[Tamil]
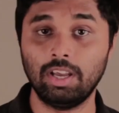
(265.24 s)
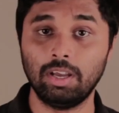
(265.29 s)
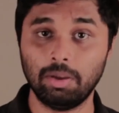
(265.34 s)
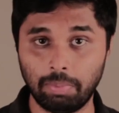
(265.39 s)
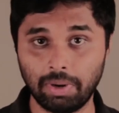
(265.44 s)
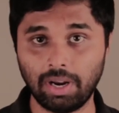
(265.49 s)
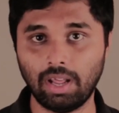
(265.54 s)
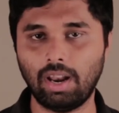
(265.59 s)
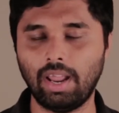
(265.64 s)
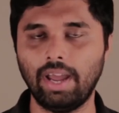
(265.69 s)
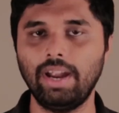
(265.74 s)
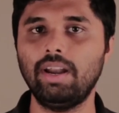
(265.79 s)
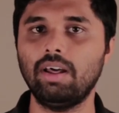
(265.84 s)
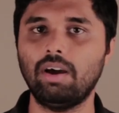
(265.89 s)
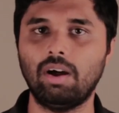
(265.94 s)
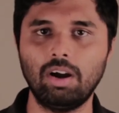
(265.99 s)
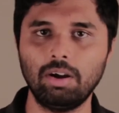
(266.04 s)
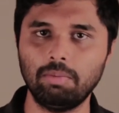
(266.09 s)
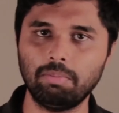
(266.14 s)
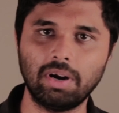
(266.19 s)
இப்போ நான் லைட்டை
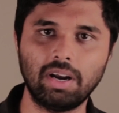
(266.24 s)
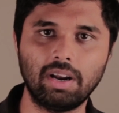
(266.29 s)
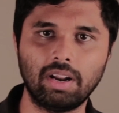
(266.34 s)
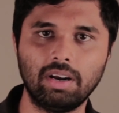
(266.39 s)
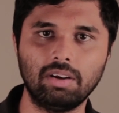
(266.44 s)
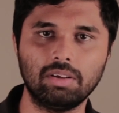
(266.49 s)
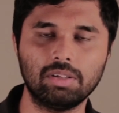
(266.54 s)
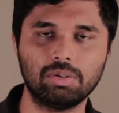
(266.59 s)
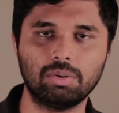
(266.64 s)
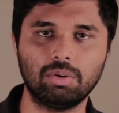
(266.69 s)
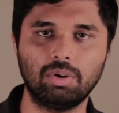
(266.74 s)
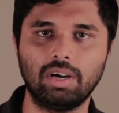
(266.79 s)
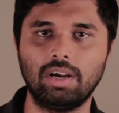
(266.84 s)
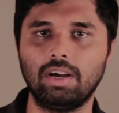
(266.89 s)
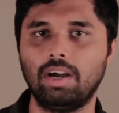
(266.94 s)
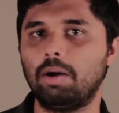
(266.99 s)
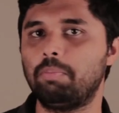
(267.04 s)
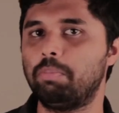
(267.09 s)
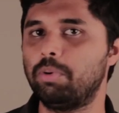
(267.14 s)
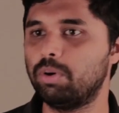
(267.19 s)
ஆன் பண்ணுறேன்னு வச்சுக்கோங்க
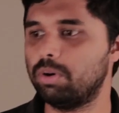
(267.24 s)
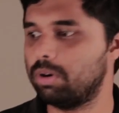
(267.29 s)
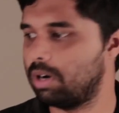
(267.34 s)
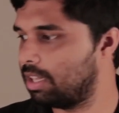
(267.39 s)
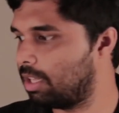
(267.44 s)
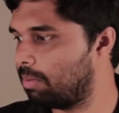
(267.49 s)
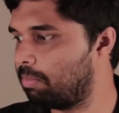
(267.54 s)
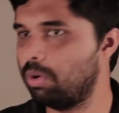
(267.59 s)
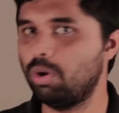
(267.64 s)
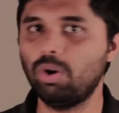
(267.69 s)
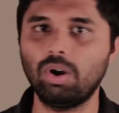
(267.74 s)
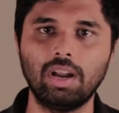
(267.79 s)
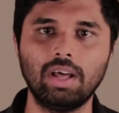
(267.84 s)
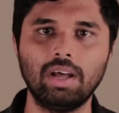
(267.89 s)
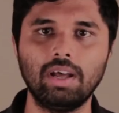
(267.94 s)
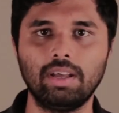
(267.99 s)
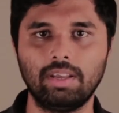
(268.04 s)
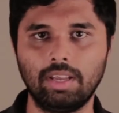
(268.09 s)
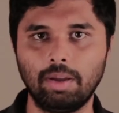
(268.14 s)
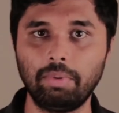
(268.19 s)
அப்போது அந்த போர்டில்
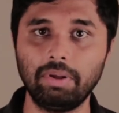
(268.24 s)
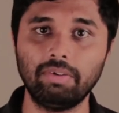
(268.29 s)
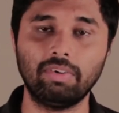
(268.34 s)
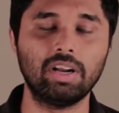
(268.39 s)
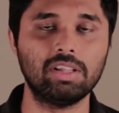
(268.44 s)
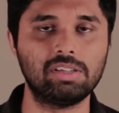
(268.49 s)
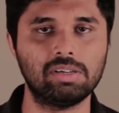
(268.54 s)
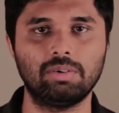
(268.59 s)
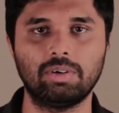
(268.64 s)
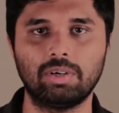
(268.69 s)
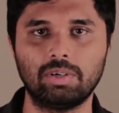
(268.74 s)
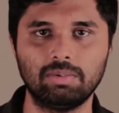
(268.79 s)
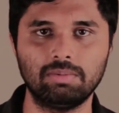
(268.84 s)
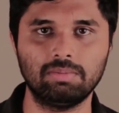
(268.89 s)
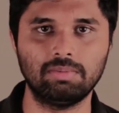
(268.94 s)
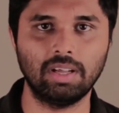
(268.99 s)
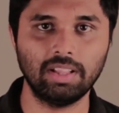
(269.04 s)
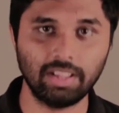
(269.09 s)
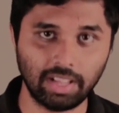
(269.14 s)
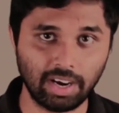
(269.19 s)
எப்படி வெளிச்சம் வரும்
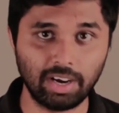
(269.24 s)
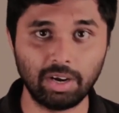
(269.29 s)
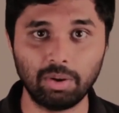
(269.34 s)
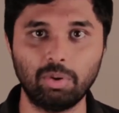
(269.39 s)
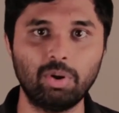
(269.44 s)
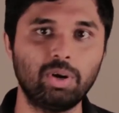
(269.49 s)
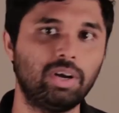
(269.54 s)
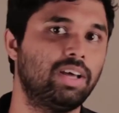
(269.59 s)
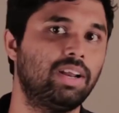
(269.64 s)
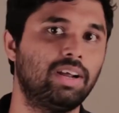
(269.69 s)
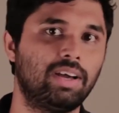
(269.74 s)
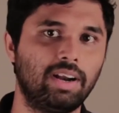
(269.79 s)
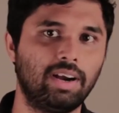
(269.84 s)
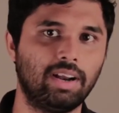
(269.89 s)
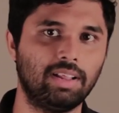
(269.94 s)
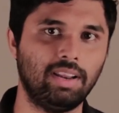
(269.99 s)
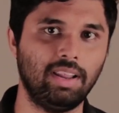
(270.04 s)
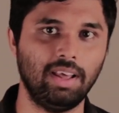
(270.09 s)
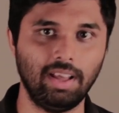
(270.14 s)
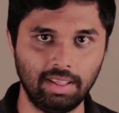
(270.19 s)
அந்த ரெண்டு ஓட்டை இருக்கிற
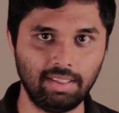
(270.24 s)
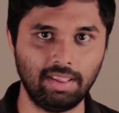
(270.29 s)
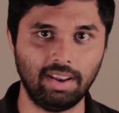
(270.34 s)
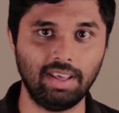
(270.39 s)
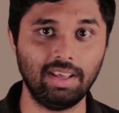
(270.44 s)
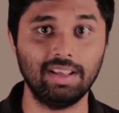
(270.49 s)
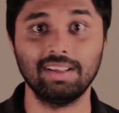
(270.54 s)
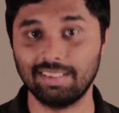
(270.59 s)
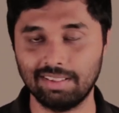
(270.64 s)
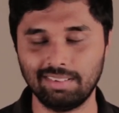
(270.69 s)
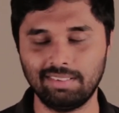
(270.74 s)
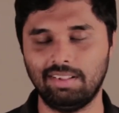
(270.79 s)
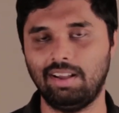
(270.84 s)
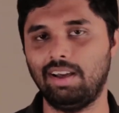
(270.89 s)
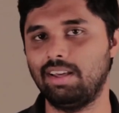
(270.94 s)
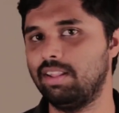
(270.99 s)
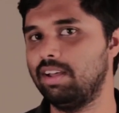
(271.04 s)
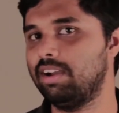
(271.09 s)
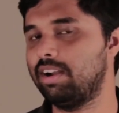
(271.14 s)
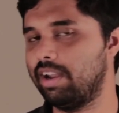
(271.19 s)
இடத்துல அதுதானே
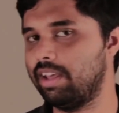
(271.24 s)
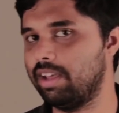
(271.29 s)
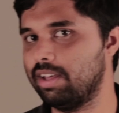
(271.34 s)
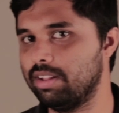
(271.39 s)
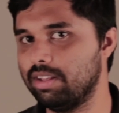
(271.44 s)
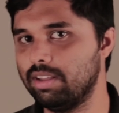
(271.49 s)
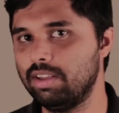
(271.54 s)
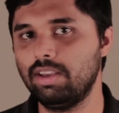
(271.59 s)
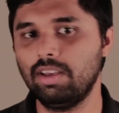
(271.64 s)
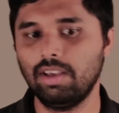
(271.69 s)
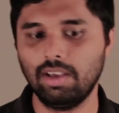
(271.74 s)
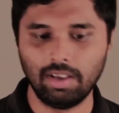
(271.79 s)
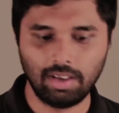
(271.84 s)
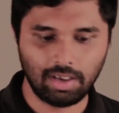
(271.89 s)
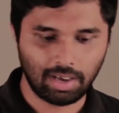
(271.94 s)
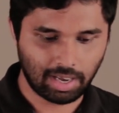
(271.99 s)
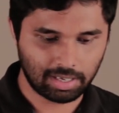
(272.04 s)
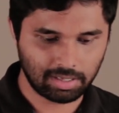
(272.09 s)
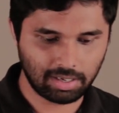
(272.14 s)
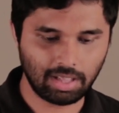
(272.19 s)
அதுதான் கிடையாது
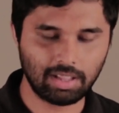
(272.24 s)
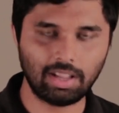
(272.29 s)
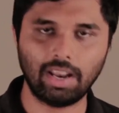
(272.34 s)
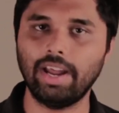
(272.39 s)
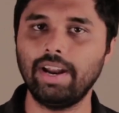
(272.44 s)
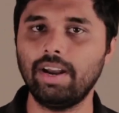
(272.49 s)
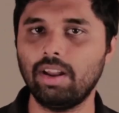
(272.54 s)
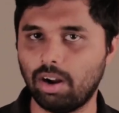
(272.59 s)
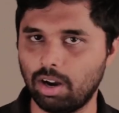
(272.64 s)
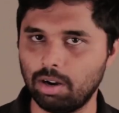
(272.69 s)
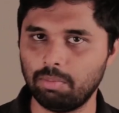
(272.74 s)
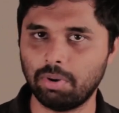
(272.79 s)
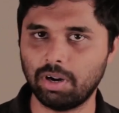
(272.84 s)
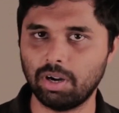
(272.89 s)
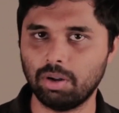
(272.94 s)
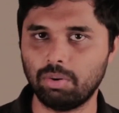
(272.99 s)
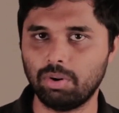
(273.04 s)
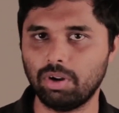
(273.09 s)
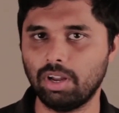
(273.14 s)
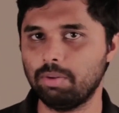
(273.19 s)
ஆக்சுவலாக அந்த லைட் ஆன்
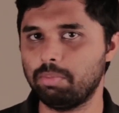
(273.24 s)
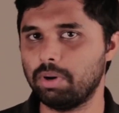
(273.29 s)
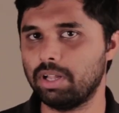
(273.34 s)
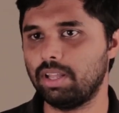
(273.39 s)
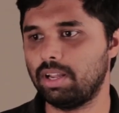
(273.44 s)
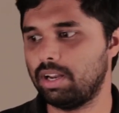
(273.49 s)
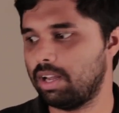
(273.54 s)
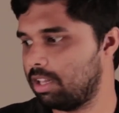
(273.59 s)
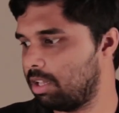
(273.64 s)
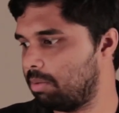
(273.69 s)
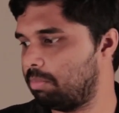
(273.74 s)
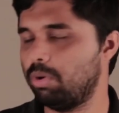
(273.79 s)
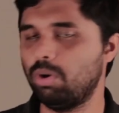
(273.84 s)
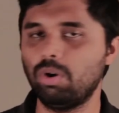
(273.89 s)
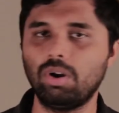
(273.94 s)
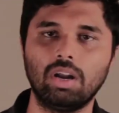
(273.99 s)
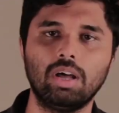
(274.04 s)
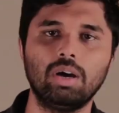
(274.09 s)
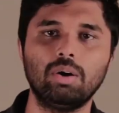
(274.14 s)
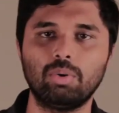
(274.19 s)
பண்ண உடனே பார்த்தீங்கன்னா அந்த
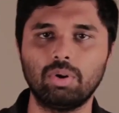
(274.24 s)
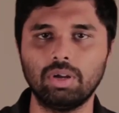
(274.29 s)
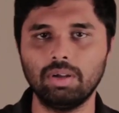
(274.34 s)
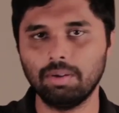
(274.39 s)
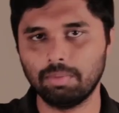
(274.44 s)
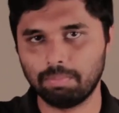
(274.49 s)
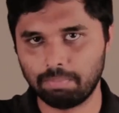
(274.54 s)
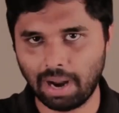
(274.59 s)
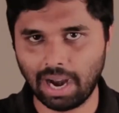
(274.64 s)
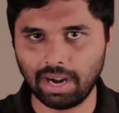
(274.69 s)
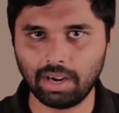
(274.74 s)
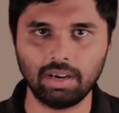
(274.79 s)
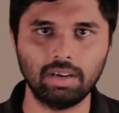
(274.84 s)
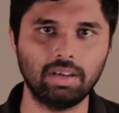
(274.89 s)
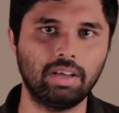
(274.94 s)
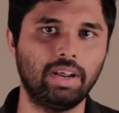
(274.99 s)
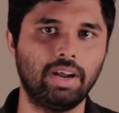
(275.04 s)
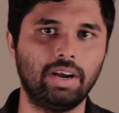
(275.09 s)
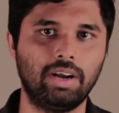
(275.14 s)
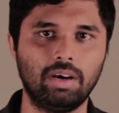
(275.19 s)
போர்டில் ஒரு பேட்டர்ன்
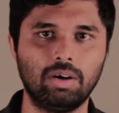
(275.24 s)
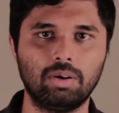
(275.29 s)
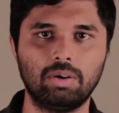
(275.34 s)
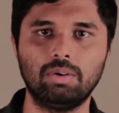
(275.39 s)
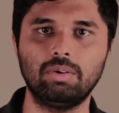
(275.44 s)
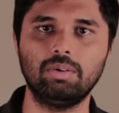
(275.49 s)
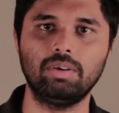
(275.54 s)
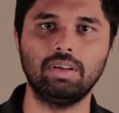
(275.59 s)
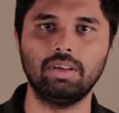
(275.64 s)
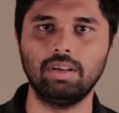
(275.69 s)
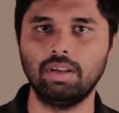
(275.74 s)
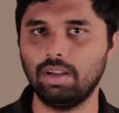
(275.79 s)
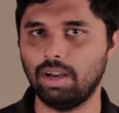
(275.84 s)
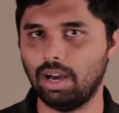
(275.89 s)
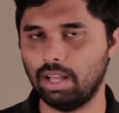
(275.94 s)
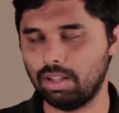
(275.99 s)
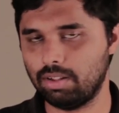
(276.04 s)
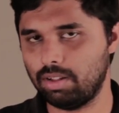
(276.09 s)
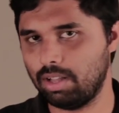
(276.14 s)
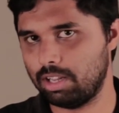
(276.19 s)
க்ரியேட் ஆகும்
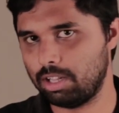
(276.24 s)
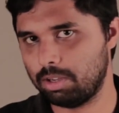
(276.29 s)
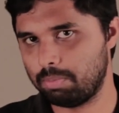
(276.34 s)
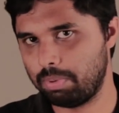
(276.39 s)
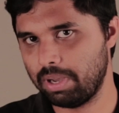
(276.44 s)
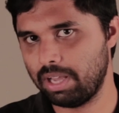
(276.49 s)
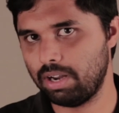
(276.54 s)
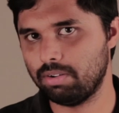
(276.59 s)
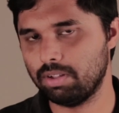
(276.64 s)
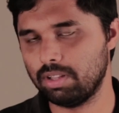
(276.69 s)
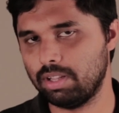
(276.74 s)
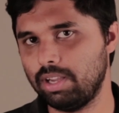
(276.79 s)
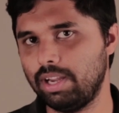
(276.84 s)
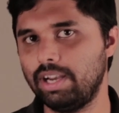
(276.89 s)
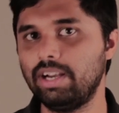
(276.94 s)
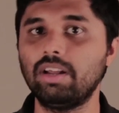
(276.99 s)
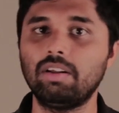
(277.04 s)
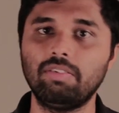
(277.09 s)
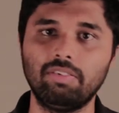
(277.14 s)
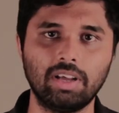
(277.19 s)
அதாவது அதுக்கு பேர் வந்து
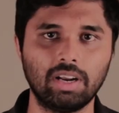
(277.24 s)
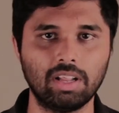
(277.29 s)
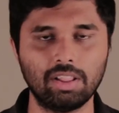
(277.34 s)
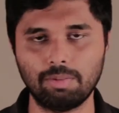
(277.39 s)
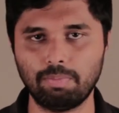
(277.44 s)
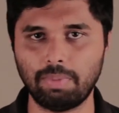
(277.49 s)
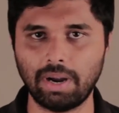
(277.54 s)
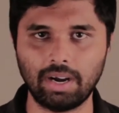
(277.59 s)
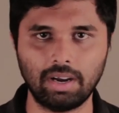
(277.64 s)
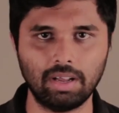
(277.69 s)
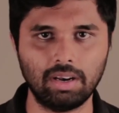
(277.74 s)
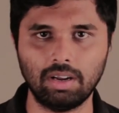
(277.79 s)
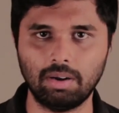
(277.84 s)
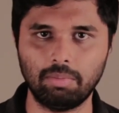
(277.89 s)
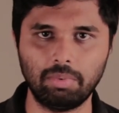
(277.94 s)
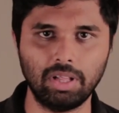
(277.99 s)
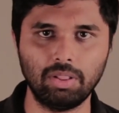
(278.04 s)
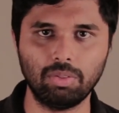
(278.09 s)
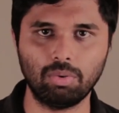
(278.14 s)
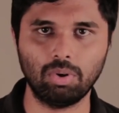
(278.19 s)
இன்டர்ஃபியரன்ஸ் பேட்டர்ன்
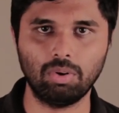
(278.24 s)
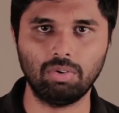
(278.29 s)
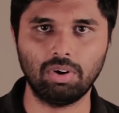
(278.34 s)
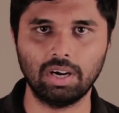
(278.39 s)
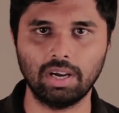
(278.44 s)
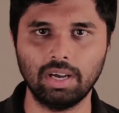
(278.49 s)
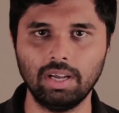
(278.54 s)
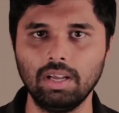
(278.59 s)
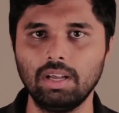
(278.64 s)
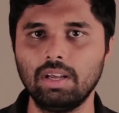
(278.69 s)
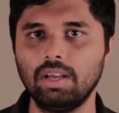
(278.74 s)
அப்படின்னு சொல்லுவாங்க